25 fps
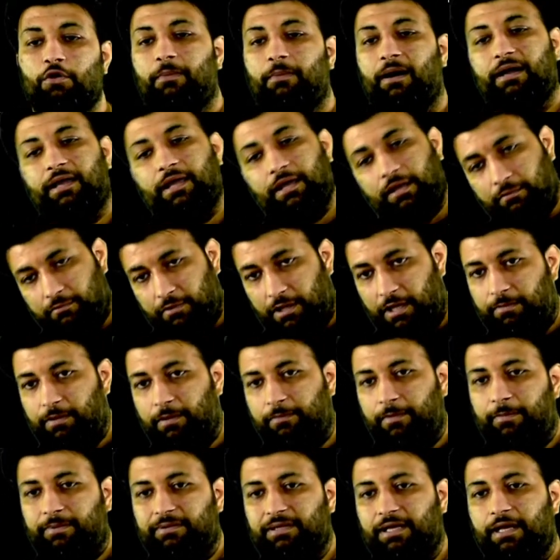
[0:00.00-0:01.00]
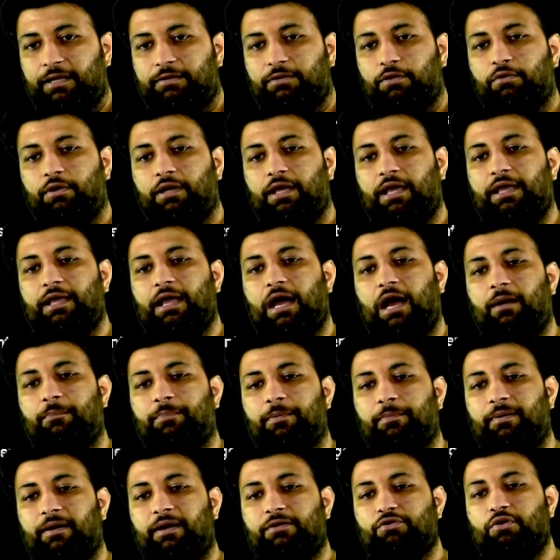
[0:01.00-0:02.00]
बाकी एक बार मैं बताया था हूं कि यहां
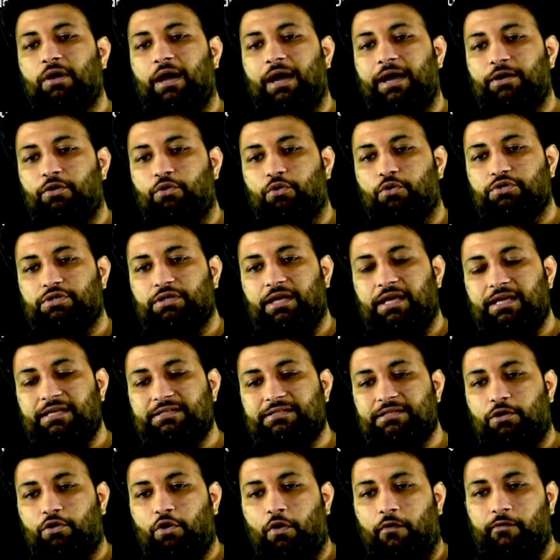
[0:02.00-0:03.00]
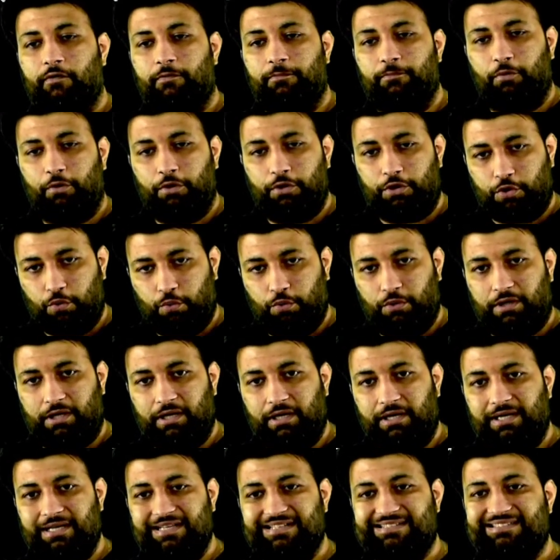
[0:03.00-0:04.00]
पे बेटा जो हाइड्रोजन है इसका कॉलन बॉन्ड
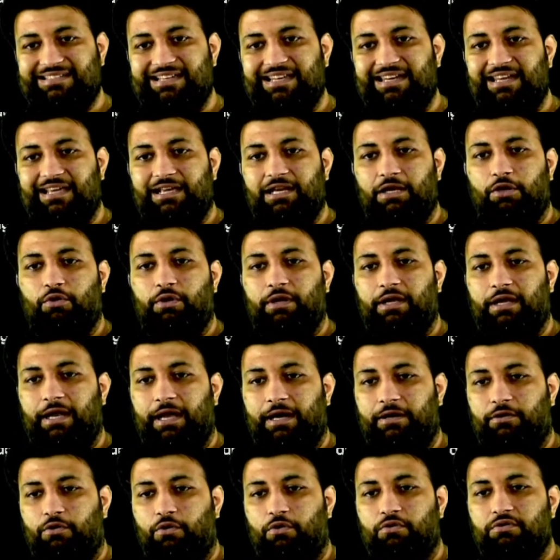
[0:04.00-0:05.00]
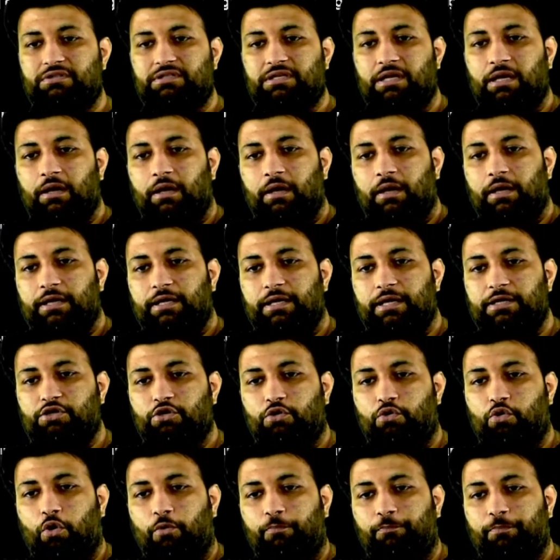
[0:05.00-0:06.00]
टूटकर इससे निकले हुए इलेक्ट्रॉन्स ये
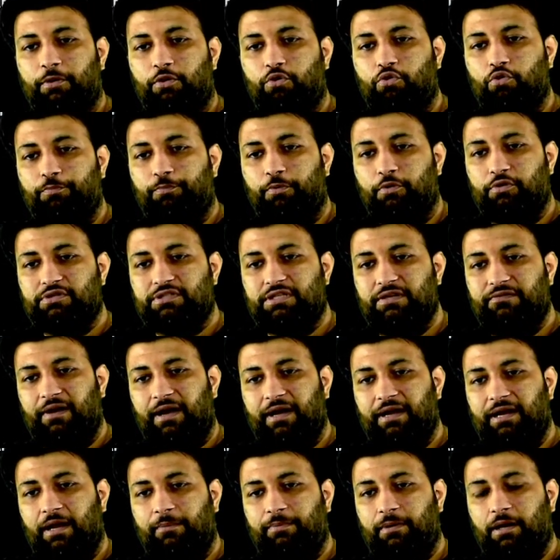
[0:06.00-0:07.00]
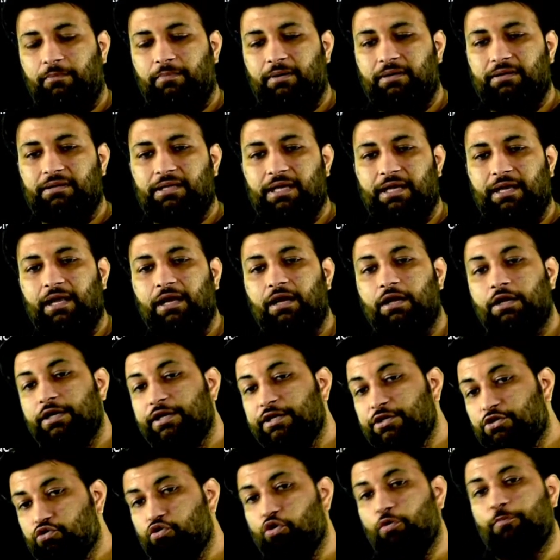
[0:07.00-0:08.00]
जो कॉपर टू पॉजिटिव आयन आपका बनता है ना
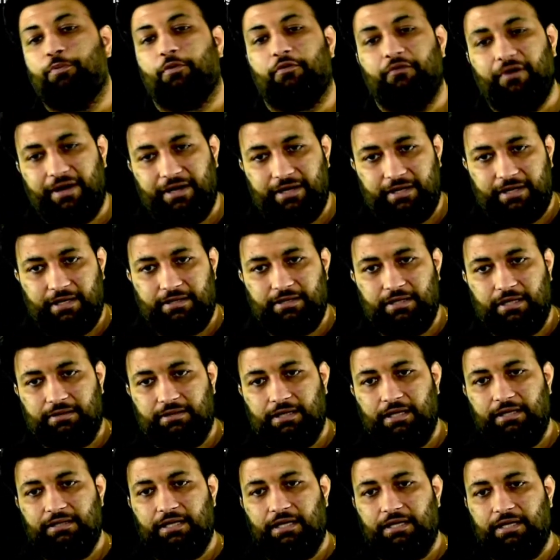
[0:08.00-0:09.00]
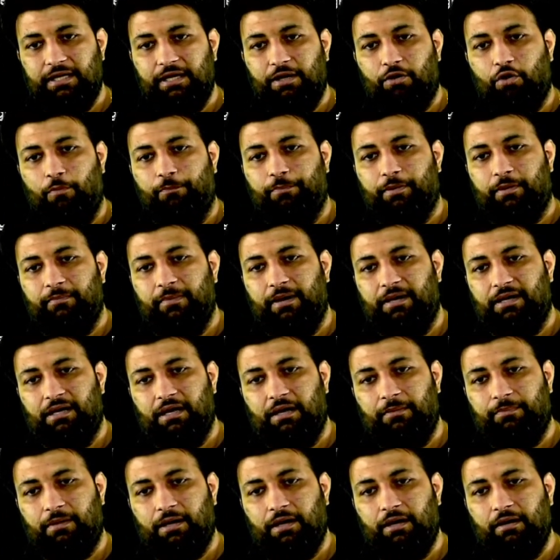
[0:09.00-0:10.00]
इसको प्रोवाइड किया जाता है ताकि ये कॉपर
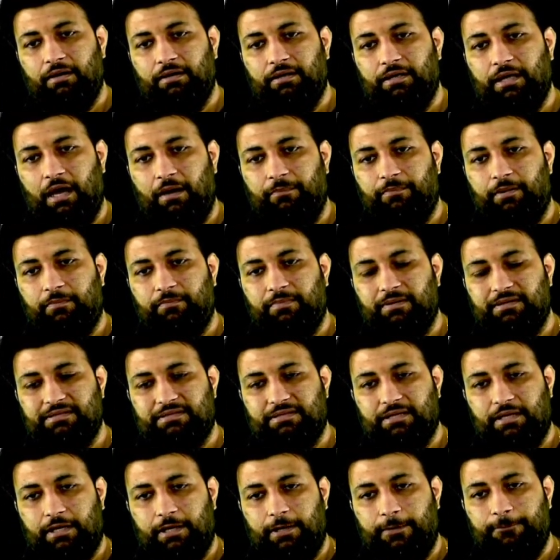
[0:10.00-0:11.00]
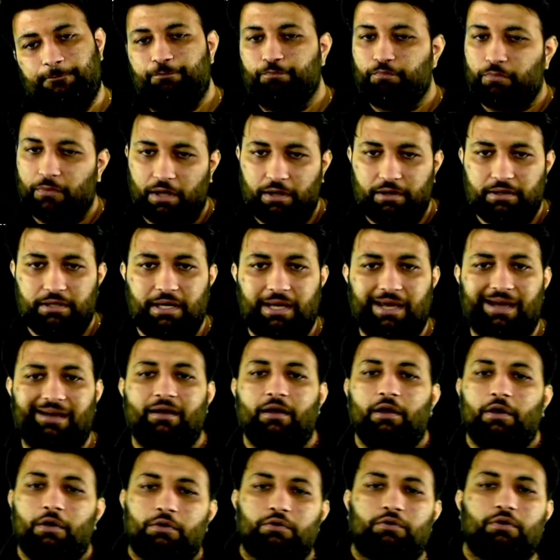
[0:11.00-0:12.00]
मेटल आपका यहां पर बन सके ठीक है
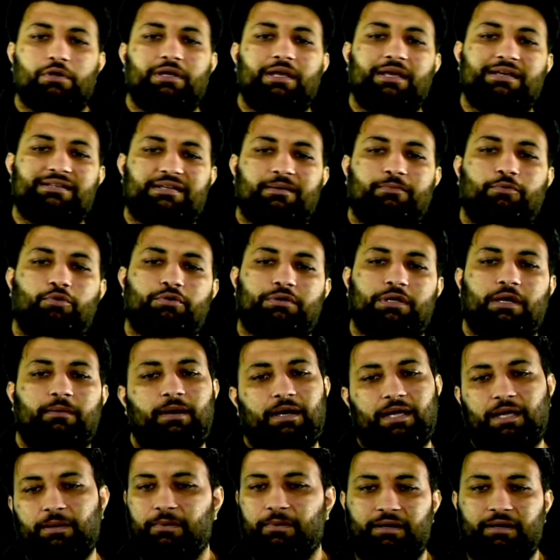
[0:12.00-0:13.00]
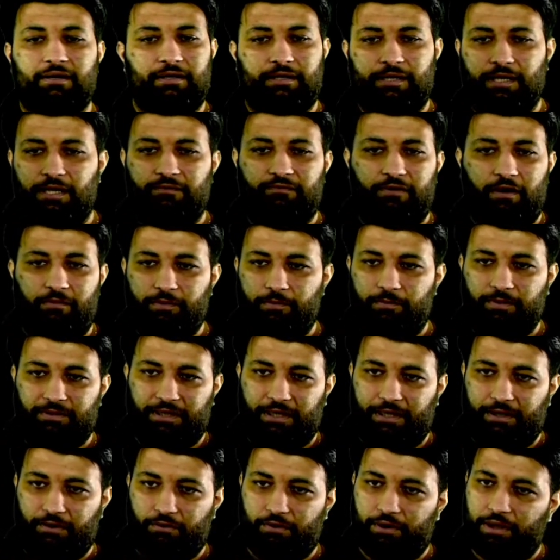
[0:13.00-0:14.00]
तो ये सब होता है मैंने डिटेल वहां पे
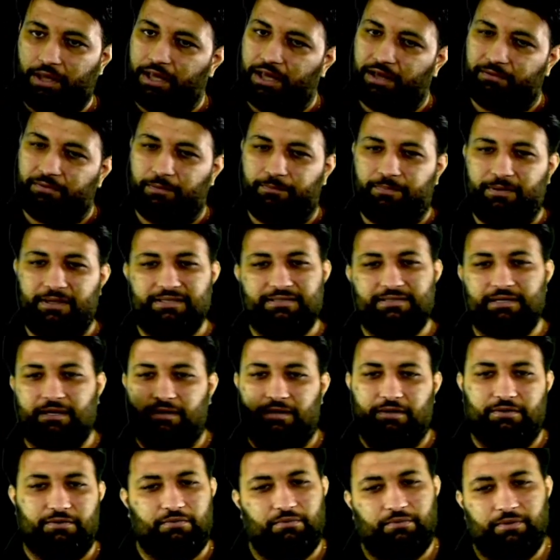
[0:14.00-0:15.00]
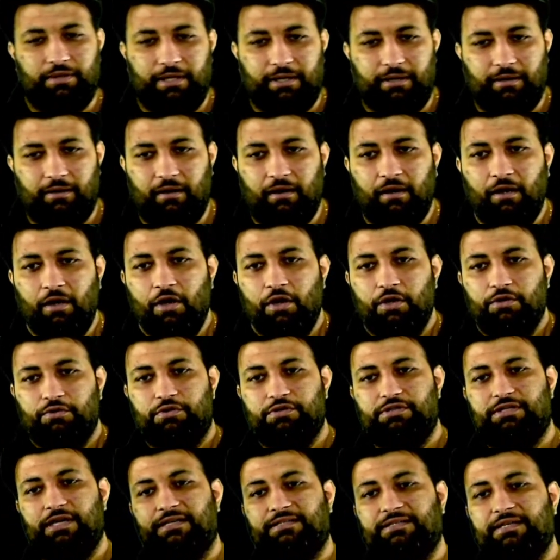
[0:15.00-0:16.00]
बताई हुई है एक बार प्लीज जाके जरूर देखना
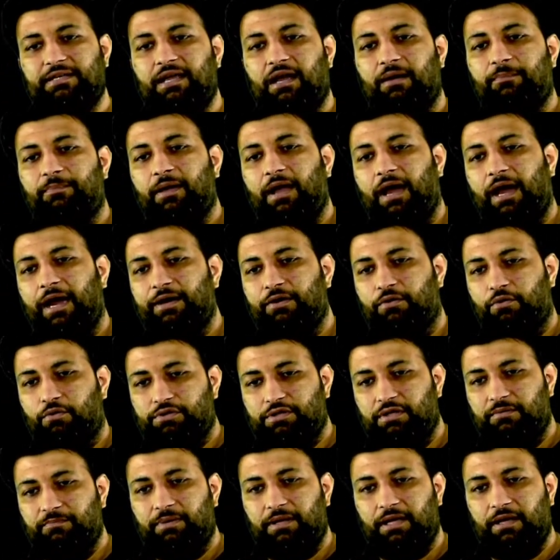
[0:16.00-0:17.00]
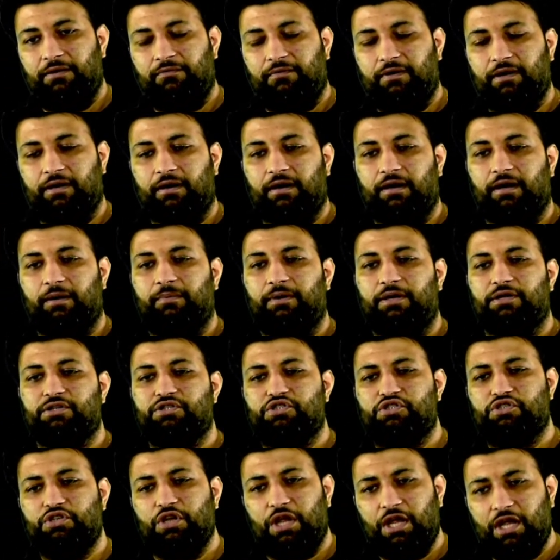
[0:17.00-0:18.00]
तो जैसे यहां पे हाइड्रोजन बिहेव कर रहा है ना बेटा
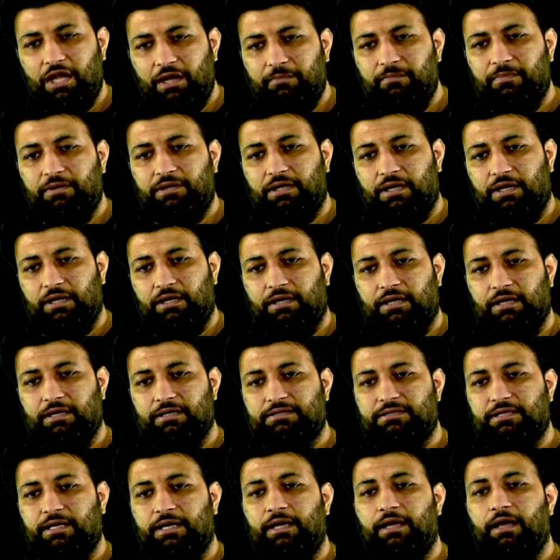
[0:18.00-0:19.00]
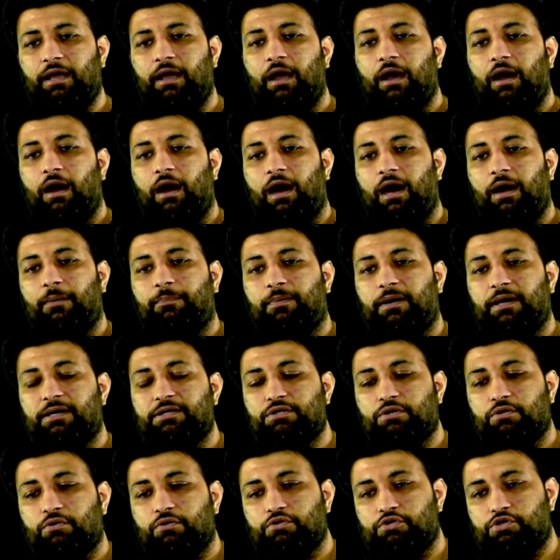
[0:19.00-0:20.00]
सेम तरीके से आपका
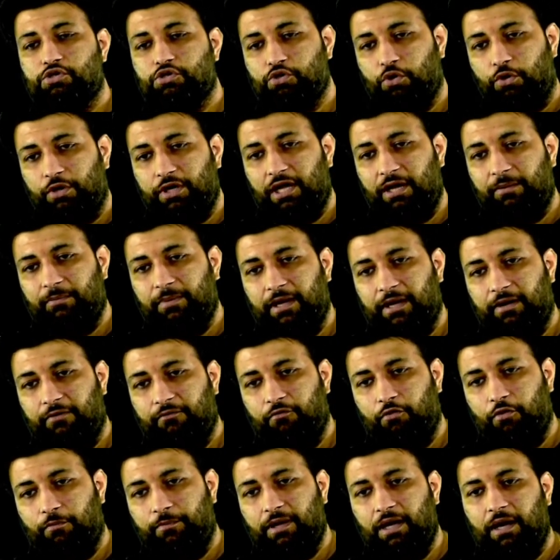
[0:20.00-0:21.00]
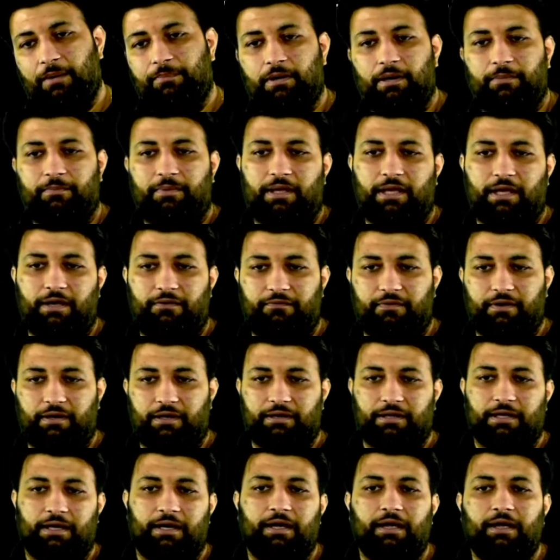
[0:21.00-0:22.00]
जो सोडियम है वो भी आपका बिहेव
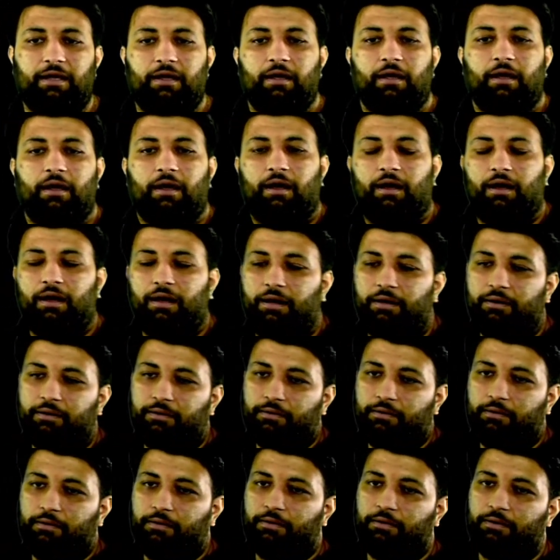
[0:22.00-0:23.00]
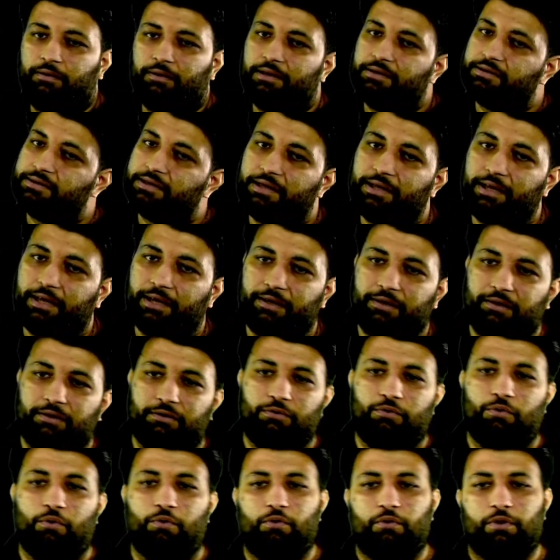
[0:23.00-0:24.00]
करता है एंड इसलिए
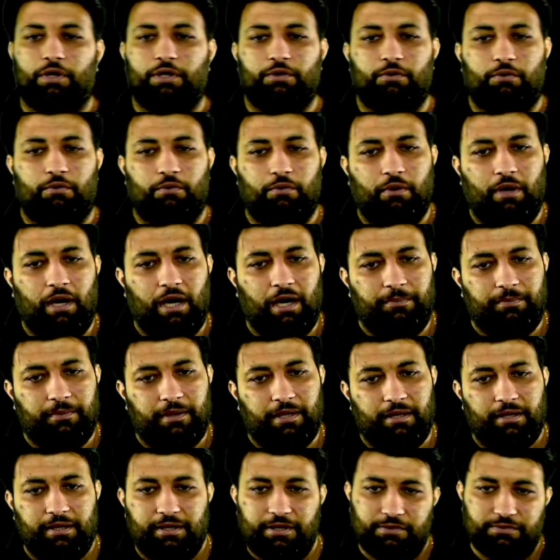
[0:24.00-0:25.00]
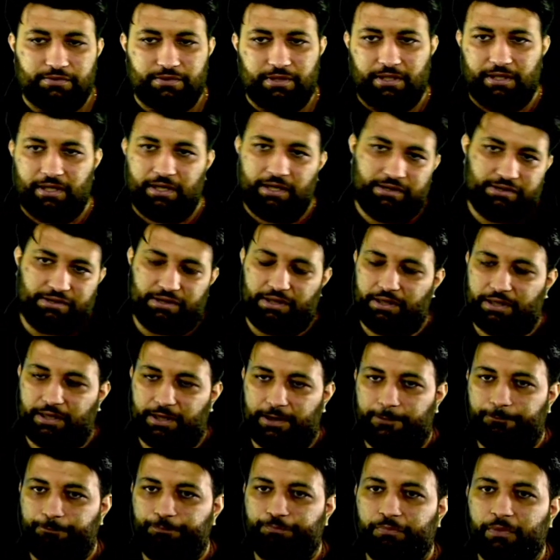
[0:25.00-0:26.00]
दोनों के दोनों आपके रिड्यूसिंग एजेंट
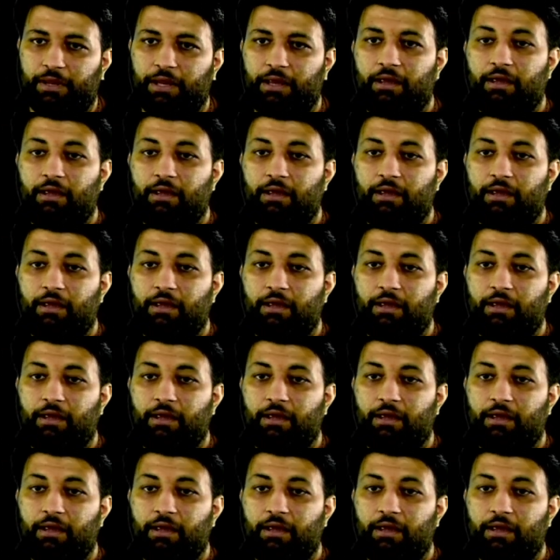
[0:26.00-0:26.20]
है